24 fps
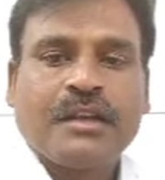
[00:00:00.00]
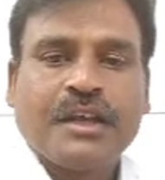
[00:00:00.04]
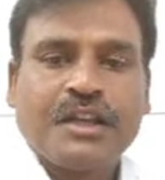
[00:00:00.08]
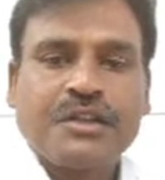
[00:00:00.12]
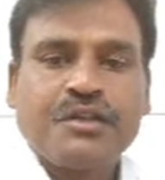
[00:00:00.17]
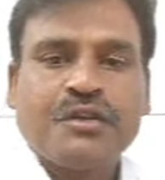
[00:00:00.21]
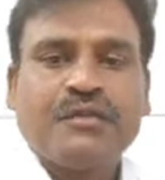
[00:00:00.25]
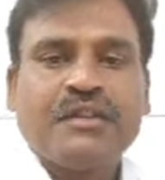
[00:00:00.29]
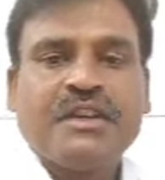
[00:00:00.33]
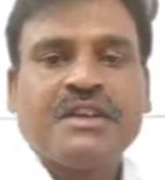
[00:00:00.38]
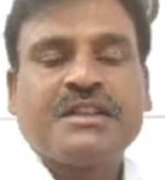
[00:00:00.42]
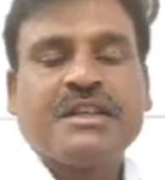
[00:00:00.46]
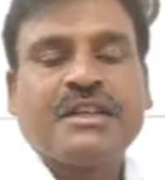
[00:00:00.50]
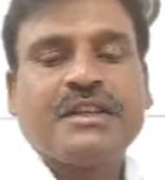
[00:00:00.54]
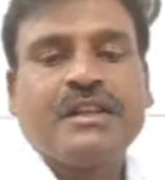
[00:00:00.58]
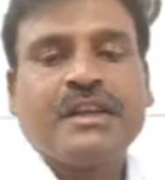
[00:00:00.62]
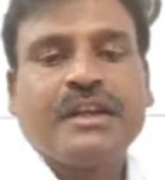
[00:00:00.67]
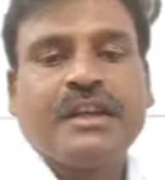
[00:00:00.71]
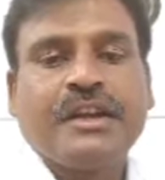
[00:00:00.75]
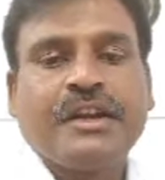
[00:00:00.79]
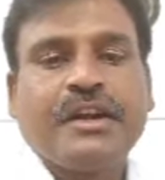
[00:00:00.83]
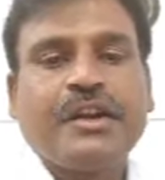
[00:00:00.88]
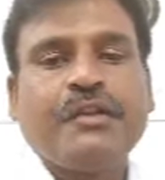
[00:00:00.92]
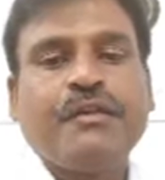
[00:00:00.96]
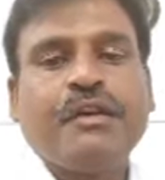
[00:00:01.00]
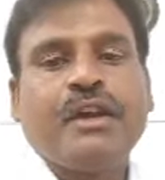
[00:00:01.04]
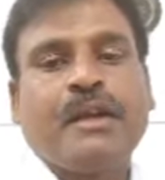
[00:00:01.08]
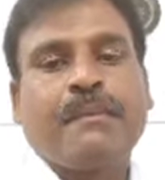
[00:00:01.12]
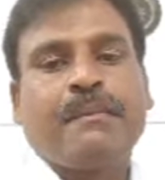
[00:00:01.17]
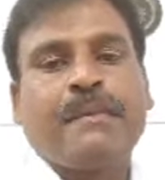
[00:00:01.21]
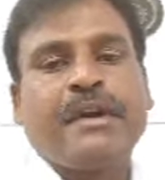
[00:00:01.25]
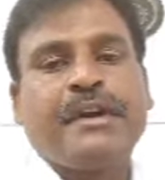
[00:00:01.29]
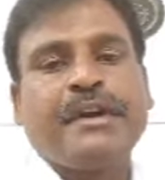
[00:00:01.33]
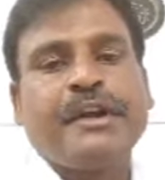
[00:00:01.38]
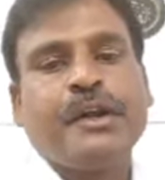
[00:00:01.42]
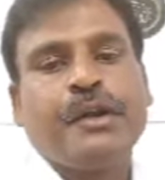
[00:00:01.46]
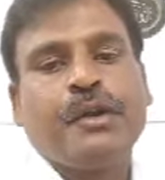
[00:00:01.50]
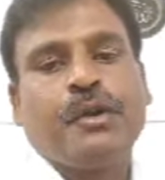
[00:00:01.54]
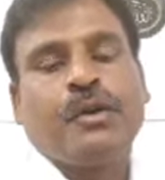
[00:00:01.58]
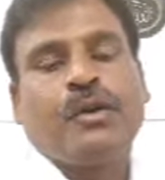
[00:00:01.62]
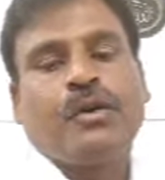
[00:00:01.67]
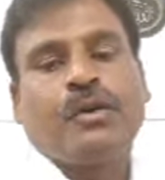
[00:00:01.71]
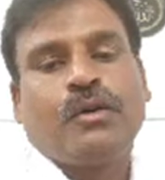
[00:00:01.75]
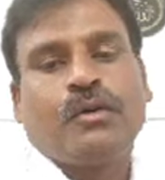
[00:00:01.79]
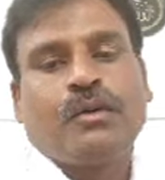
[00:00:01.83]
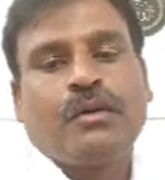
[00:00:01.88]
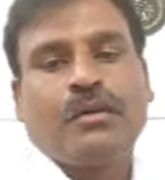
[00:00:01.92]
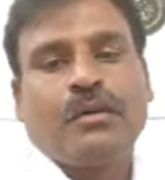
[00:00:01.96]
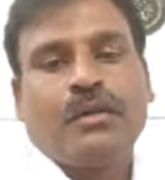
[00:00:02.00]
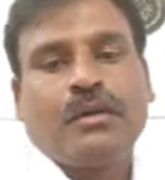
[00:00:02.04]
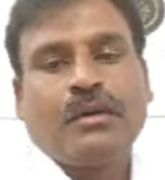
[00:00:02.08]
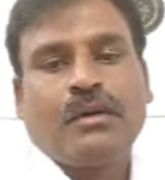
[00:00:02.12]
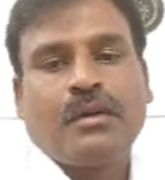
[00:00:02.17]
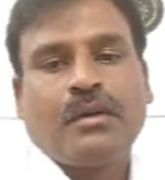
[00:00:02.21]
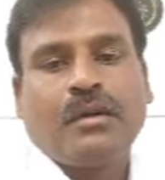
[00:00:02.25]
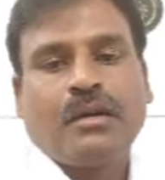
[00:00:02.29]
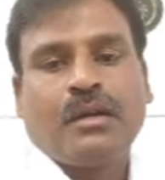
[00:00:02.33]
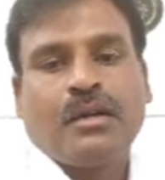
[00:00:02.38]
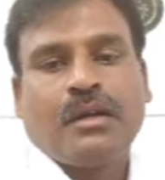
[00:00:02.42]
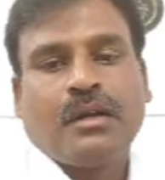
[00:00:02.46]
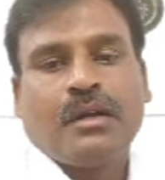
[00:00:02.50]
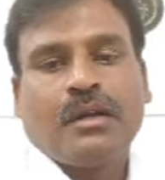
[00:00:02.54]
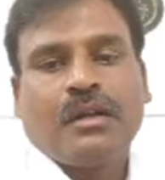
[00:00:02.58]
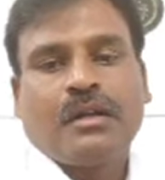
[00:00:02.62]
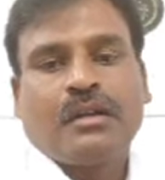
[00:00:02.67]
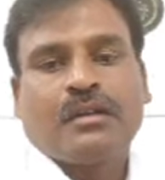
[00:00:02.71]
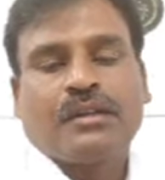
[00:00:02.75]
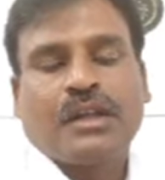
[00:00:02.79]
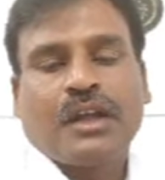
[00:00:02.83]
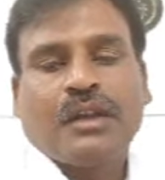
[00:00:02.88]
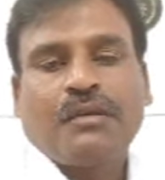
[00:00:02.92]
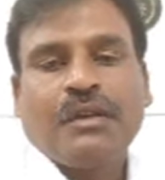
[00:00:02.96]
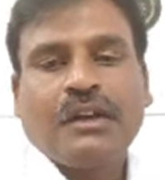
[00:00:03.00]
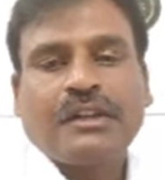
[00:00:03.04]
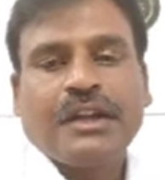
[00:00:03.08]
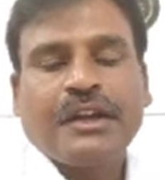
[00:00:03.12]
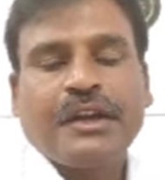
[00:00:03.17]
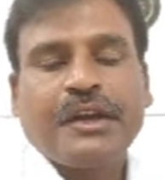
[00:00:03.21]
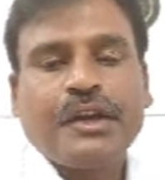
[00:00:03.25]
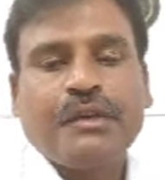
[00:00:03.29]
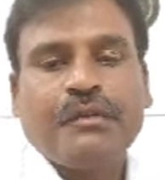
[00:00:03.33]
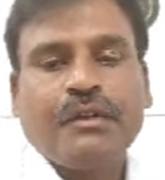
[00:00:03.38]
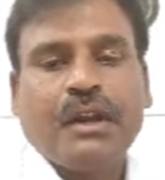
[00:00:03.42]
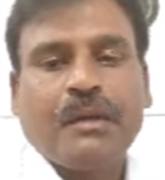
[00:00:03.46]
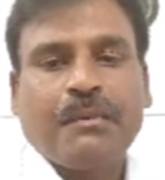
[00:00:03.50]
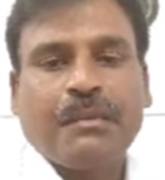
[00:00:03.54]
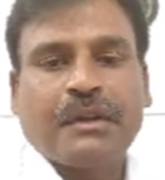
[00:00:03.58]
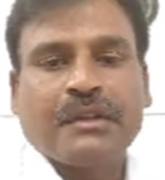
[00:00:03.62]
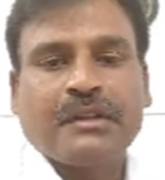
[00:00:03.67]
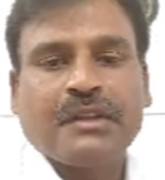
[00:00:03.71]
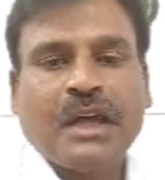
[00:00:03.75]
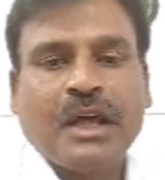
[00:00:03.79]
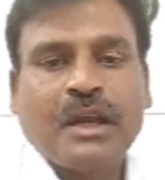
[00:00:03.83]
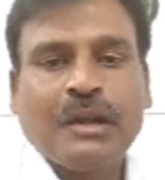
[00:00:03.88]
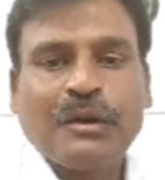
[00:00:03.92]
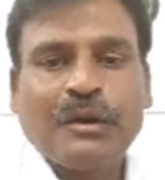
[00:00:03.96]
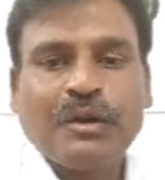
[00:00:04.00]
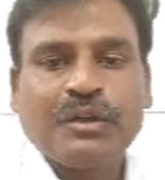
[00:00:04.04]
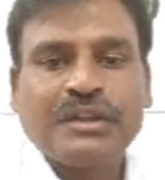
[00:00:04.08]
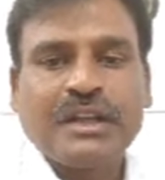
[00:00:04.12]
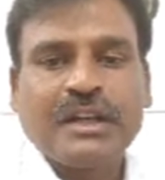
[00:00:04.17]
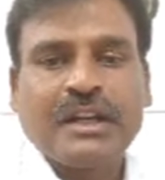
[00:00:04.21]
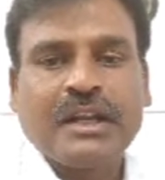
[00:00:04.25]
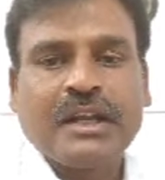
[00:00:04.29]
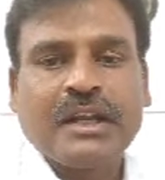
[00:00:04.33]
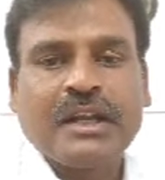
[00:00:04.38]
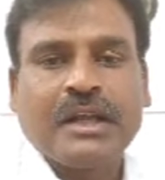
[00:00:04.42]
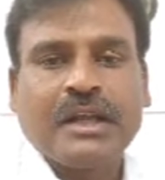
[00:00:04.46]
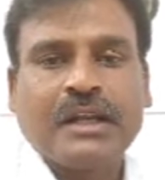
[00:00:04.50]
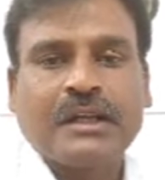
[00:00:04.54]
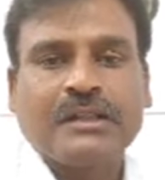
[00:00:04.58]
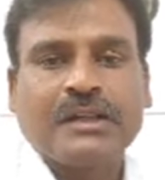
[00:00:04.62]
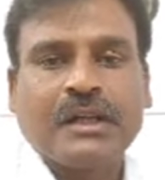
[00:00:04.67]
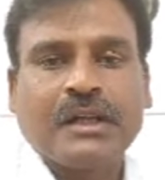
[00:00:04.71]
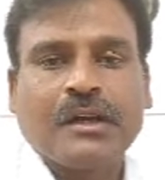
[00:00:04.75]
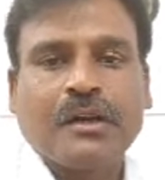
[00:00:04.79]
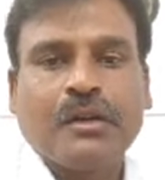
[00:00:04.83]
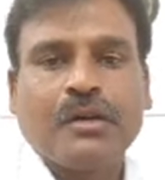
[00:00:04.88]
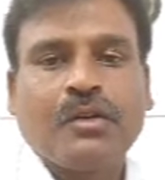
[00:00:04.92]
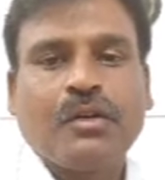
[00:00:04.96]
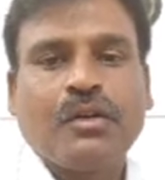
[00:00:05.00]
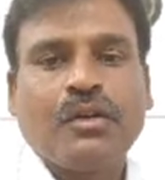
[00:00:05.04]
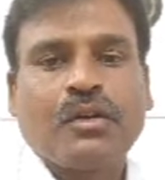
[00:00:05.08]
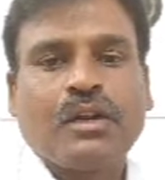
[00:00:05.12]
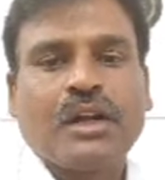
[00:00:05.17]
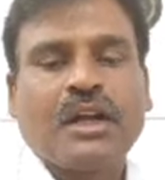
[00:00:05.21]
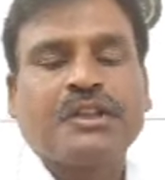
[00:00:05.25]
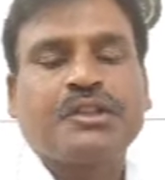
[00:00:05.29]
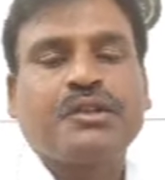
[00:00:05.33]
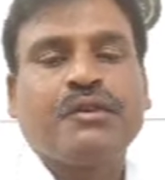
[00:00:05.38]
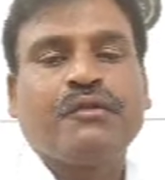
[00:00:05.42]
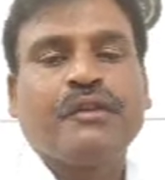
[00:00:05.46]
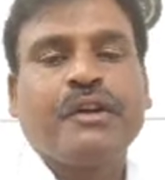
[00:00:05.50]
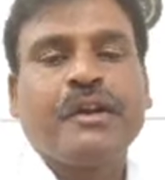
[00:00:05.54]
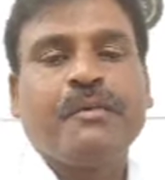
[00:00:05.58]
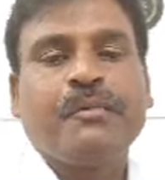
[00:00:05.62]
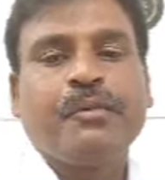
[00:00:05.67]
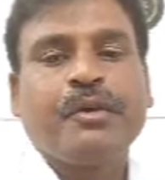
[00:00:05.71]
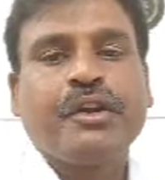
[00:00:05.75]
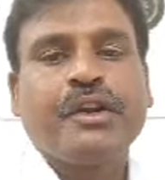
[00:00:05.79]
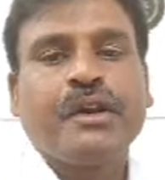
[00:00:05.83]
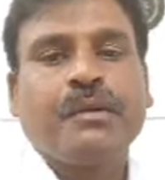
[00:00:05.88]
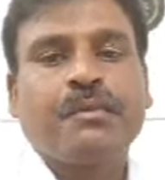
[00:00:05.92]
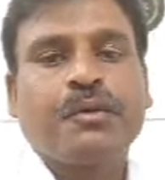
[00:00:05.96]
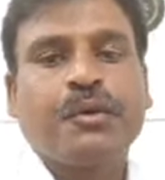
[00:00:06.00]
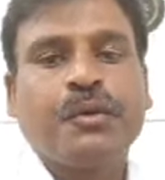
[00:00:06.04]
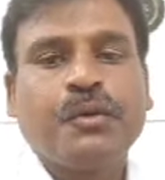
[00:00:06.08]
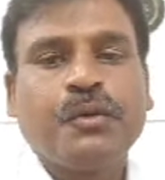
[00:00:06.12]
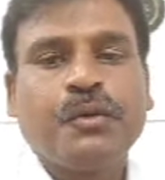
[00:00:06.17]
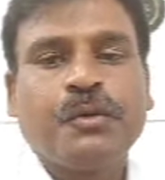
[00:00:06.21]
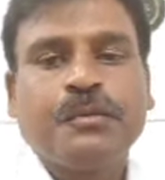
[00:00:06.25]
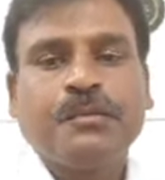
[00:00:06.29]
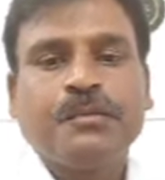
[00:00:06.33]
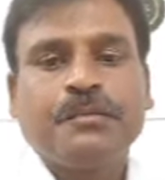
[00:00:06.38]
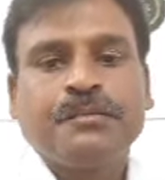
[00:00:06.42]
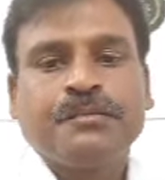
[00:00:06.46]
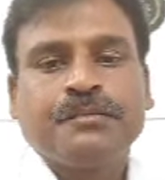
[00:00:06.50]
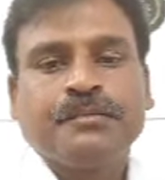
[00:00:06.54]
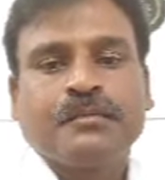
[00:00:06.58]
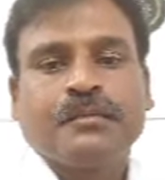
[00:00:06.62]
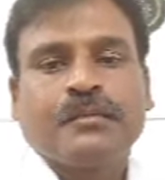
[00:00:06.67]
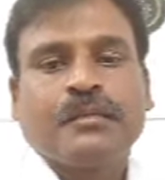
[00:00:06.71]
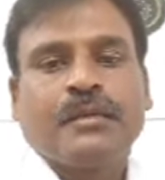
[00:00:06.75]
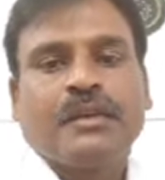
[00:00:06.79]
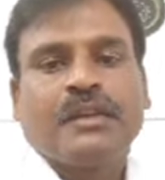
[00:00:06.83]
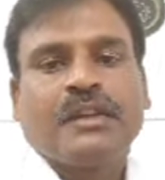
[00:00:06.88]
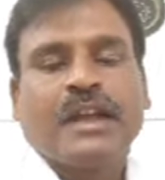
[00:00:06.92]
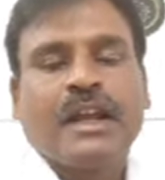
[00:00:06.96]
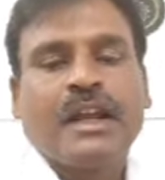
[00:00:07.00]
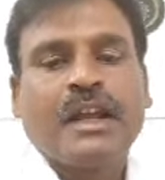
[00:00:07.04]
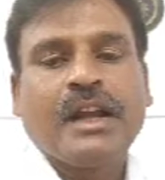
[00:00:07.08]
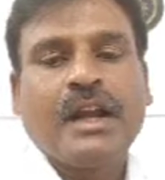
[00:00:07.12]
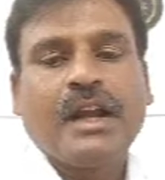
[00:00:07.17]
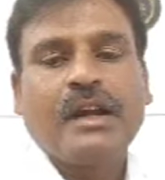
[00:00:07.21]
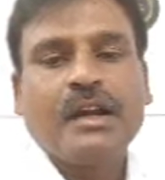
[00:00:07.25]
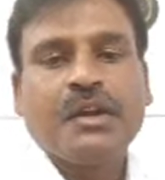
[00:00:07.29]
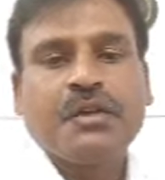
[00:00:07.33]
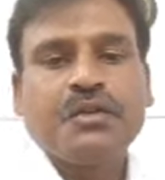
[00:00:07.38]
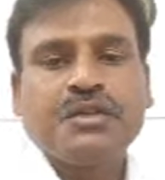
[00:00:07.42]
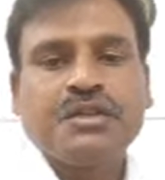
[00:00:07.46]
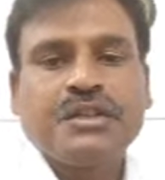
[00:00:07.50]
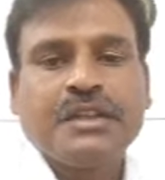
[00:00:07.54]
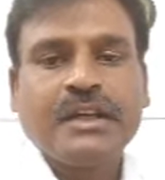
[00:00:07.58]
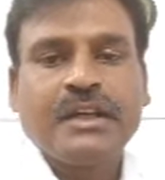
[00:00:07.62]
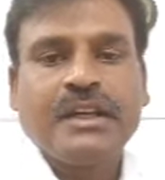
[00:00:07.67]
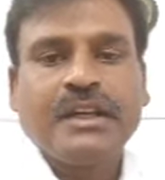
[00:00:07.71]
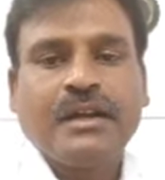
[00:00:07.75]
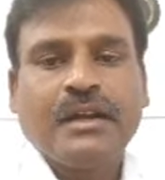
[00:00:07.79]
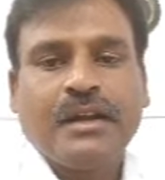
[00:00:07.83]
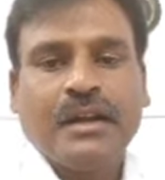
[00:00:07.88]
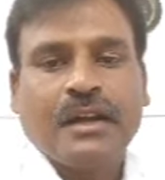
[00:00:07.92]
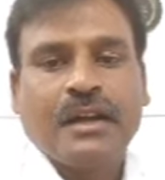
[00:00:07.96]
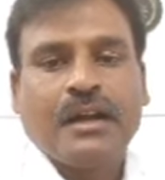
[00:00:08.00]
కేసు వేసింది రెండు వేల పన్నెండులో తర్వాత రెండు వేల పద్నాలుగులో జరిగిన ఎలక్షన్లలో రాష్ట్రం విడిపోయినప్పుడు తెలంగాణ నుంచి